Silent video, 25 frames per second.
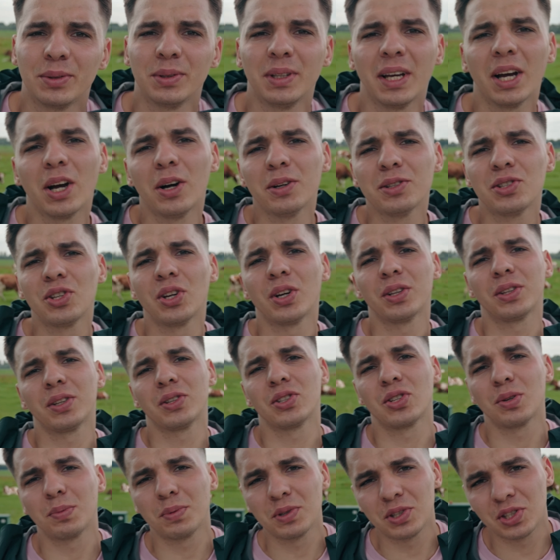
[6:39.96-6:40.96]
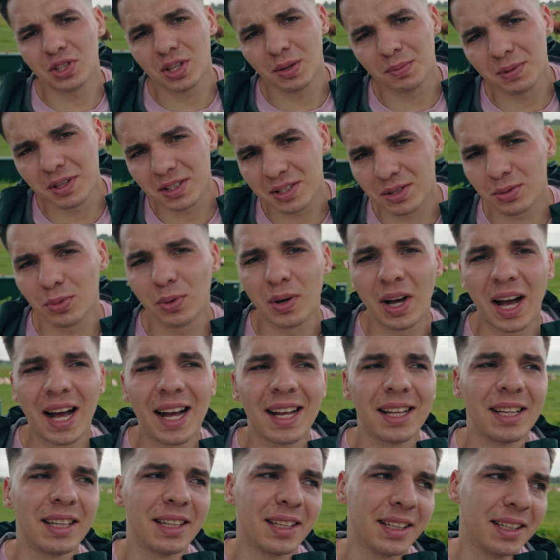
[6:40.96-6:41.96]
Tu nie chodzi o to, żebyście mnie
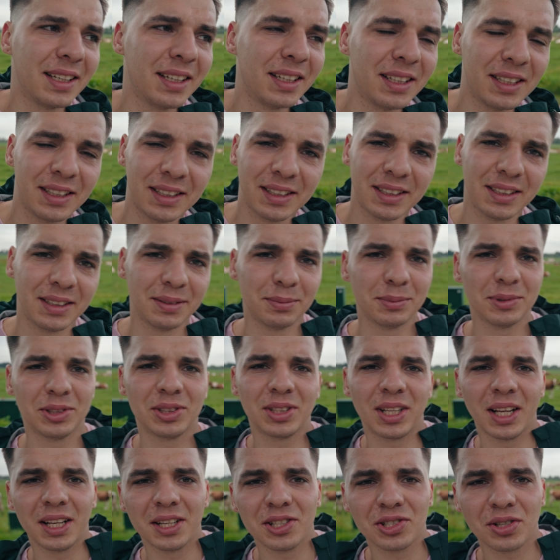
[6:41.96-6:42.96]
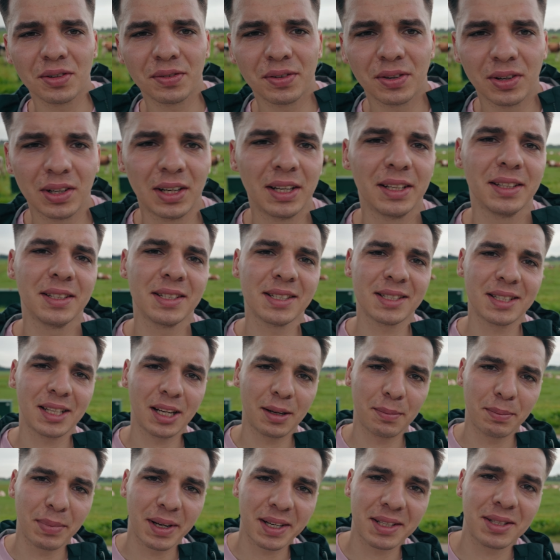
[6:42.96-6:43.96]
słuchali i myśleli, że w Holandii jest
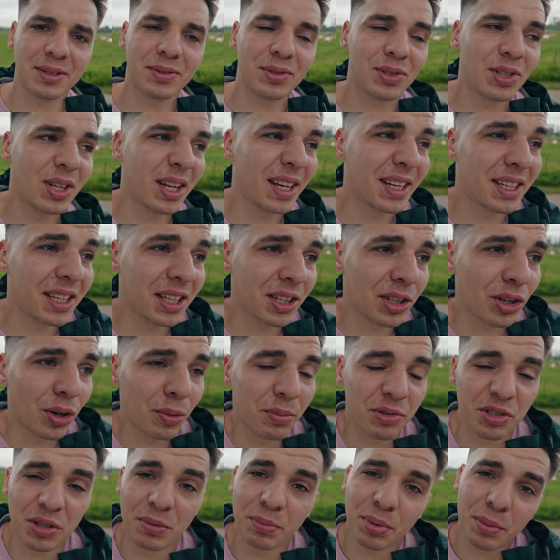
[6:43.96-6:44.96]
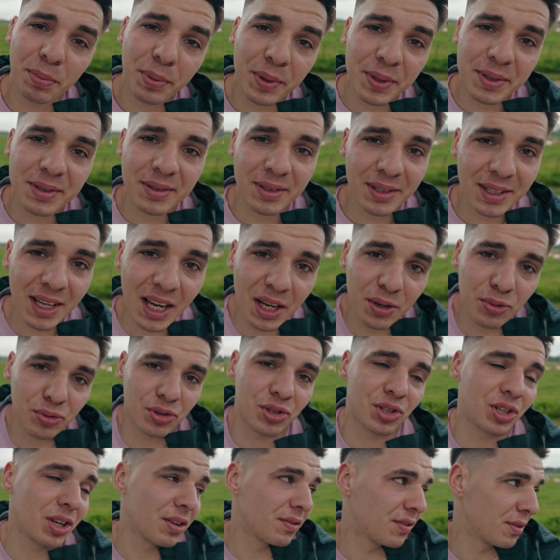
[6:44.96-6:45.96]
tak bardzo źle i niedobrze. Po prostu ja
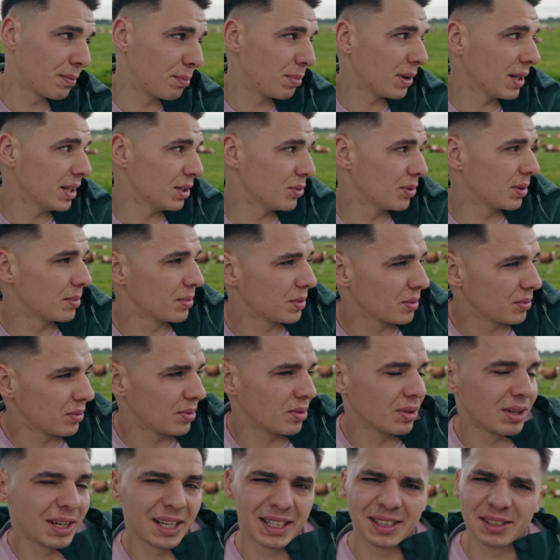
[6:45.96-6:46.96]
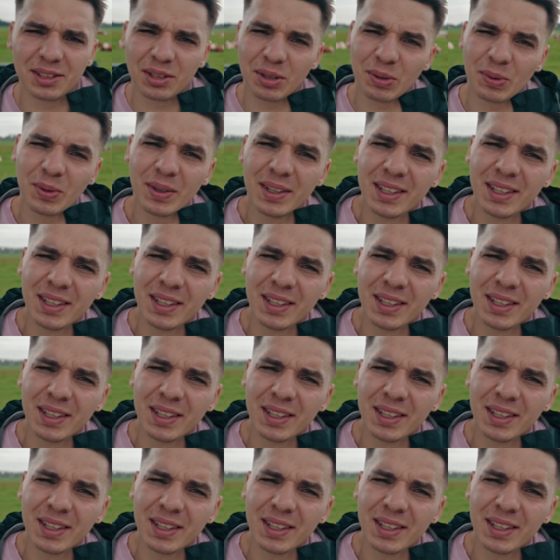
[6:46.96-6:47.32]
już się wypaliłem tą Holandią.